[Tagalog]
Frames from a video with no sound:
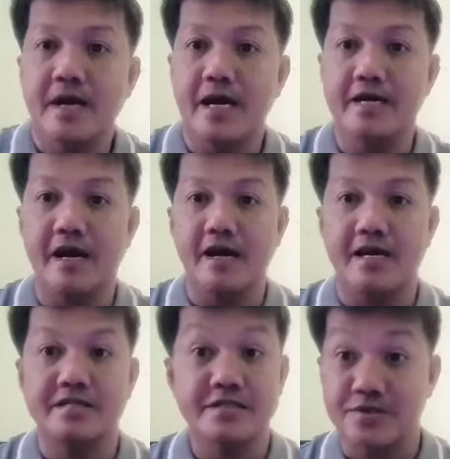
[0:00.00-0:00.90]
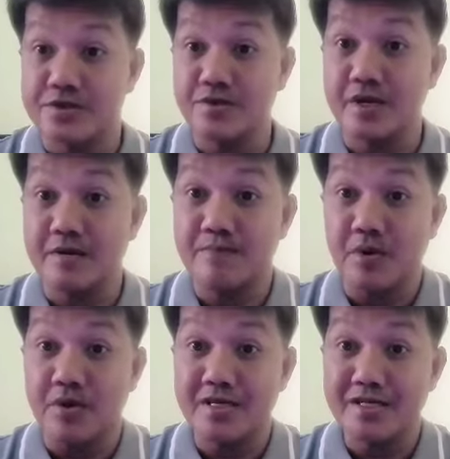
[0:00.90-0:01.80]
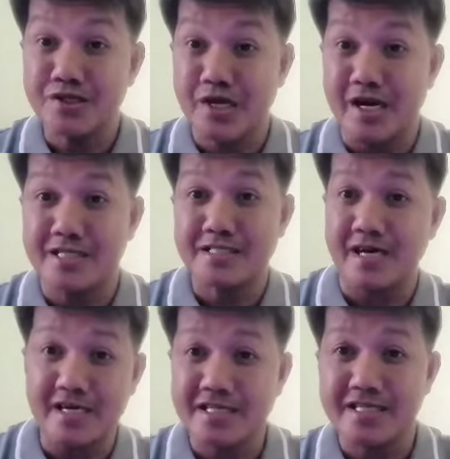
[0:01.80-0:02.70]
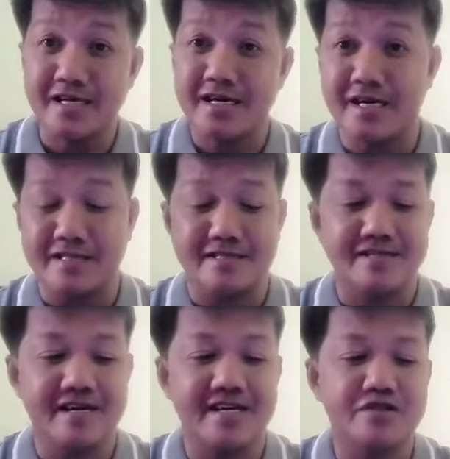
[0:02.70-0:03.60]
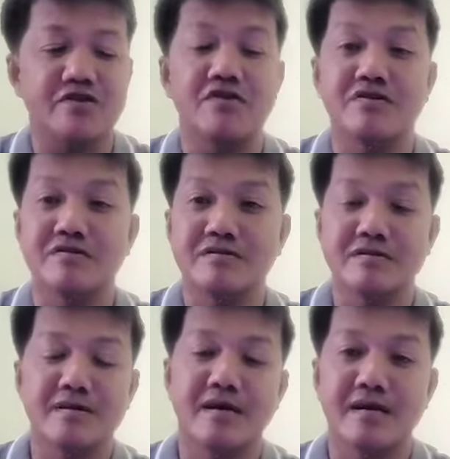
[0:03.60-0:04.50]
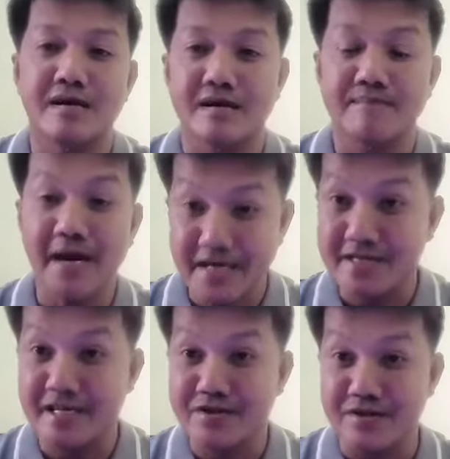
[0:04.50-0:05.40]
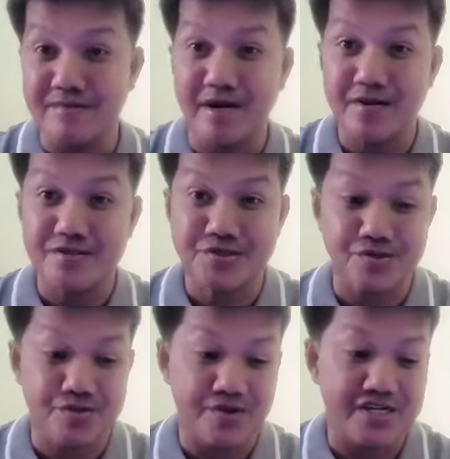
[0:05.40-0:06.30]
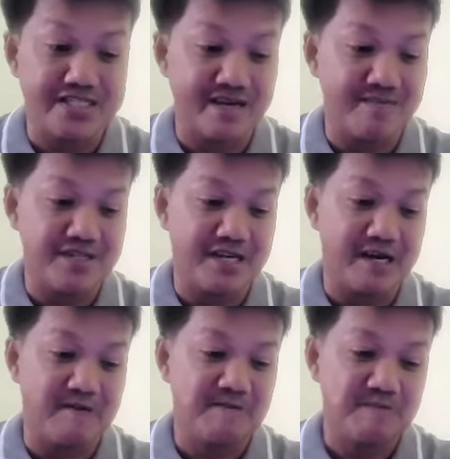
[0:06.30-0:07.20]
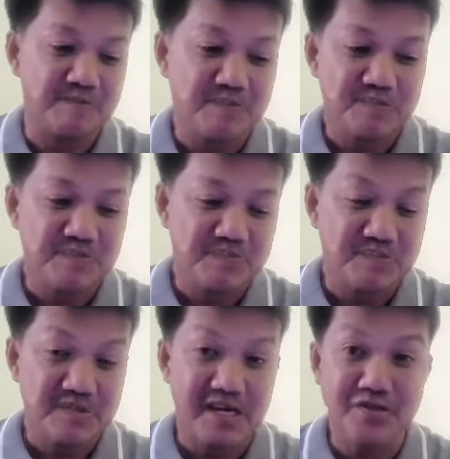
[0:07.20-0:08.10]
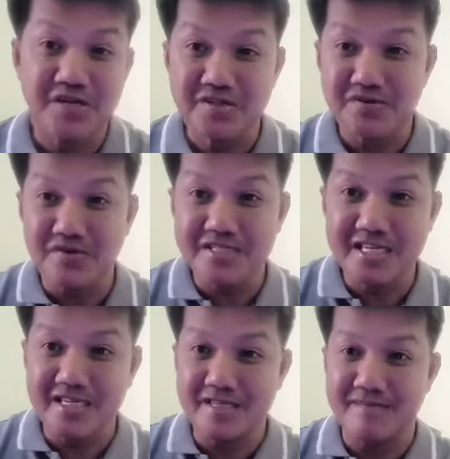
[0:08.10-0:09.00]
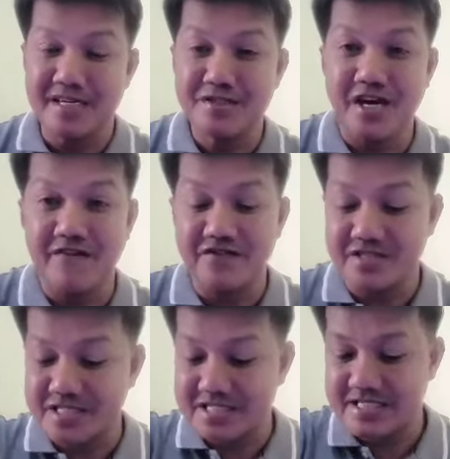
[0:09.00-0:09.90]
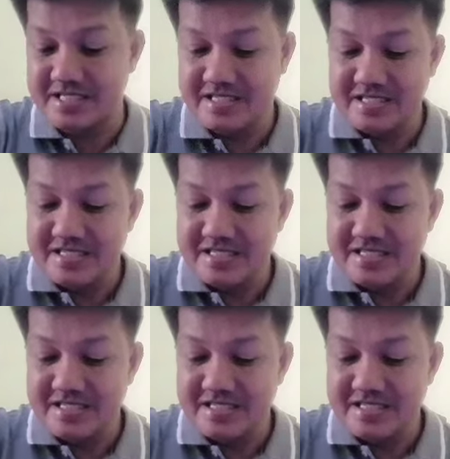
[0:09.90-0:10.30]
Hi guys! Gusto ko lang pong i-share sa ating lahat etong uh, pahayag na ito ni Marcos Jr. Sabi niya, ito ay tungkol sa kanyang mga travels.